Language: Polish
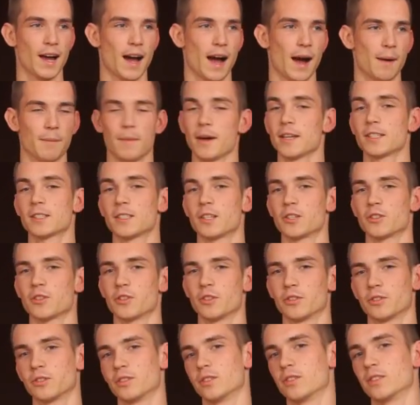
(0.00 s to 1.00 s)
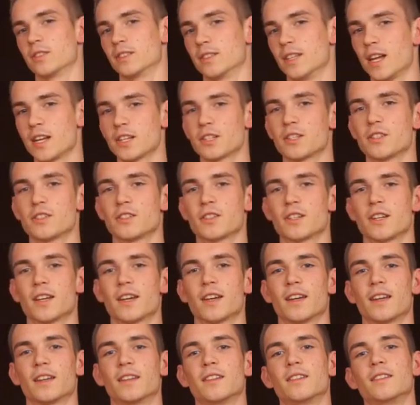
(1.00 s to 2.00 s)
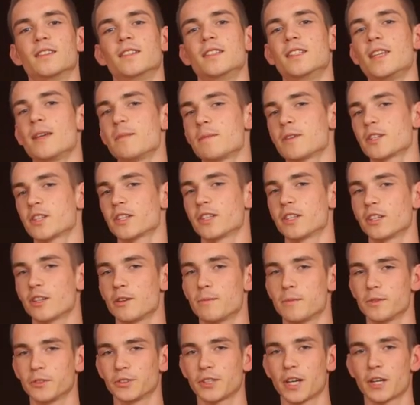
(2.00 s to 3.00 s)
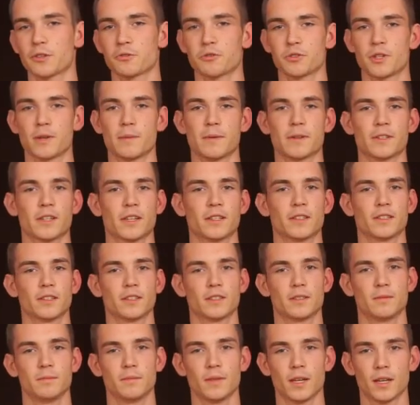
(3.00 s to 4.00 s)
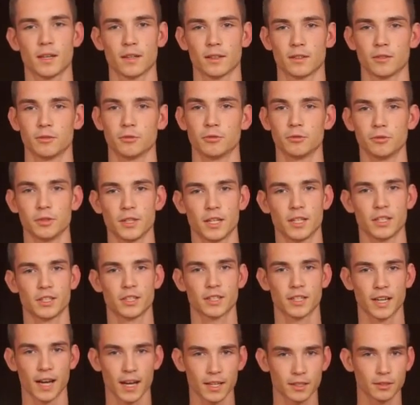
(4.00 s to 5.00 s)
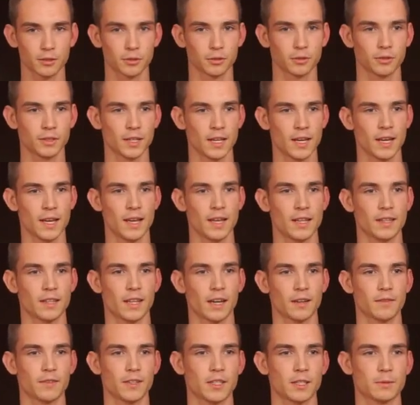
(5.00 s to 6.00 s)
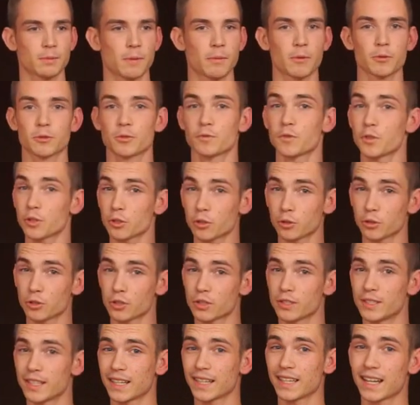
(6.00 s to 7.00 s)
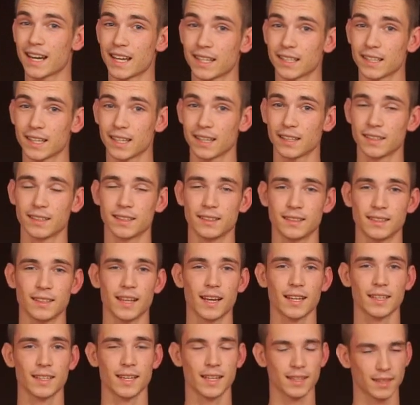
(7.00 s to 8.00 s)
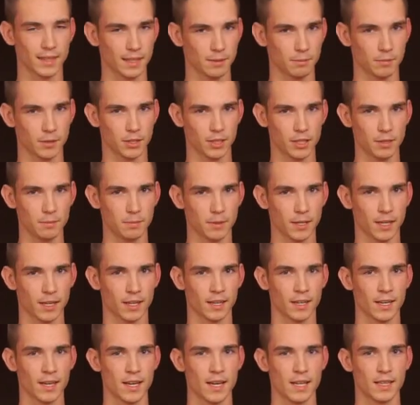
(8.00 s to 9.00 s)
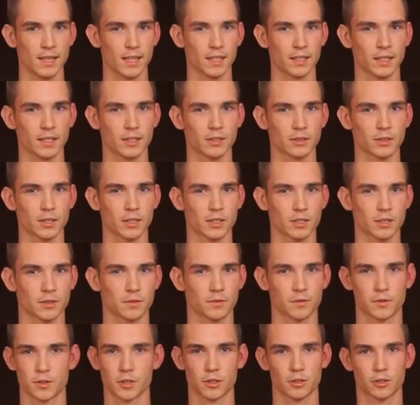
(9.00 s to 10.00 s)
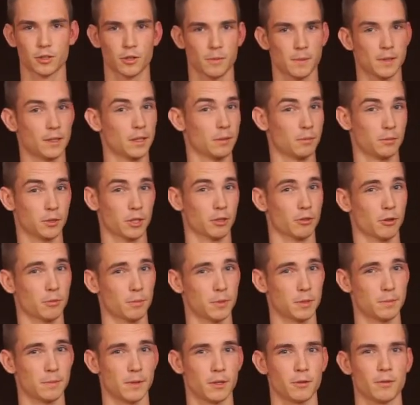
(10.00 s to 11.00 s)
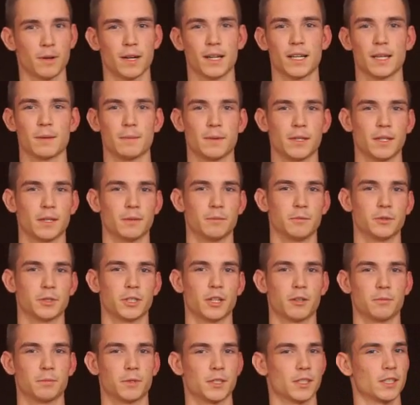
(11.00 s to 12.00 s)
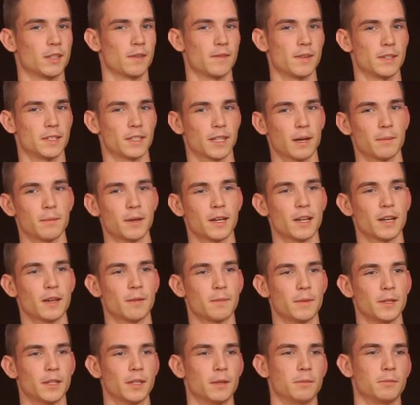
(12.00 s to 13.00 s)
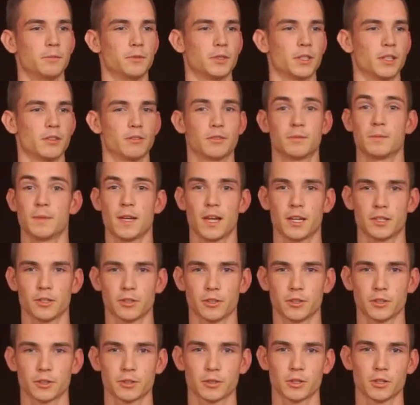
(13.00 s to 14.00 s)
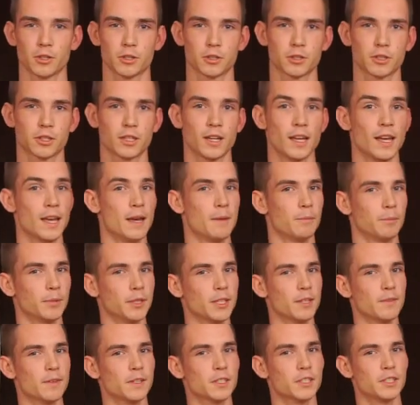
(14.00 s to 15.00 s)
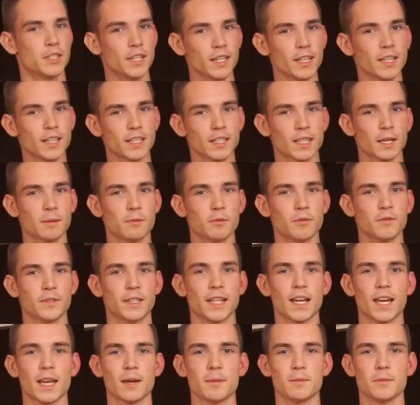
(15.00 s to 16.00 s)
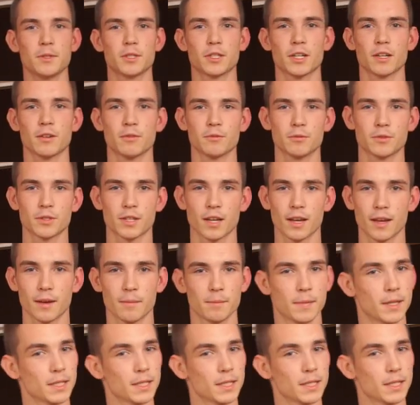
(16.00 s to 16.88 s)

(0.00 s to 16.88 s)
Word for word: A mastershot znaczy, że nie ma żadnego montażu, nie ma żadnych zmian ujęć kadru, tak więc po prostu wszystko to jest nagrane na jednym klipie, dlatego też wszystko będę musiał robić manualnie, będę musiał przestawiać kamerę, będę musiał zmieniać ostrość, ponieważ dzięki temu wydaje mi się, że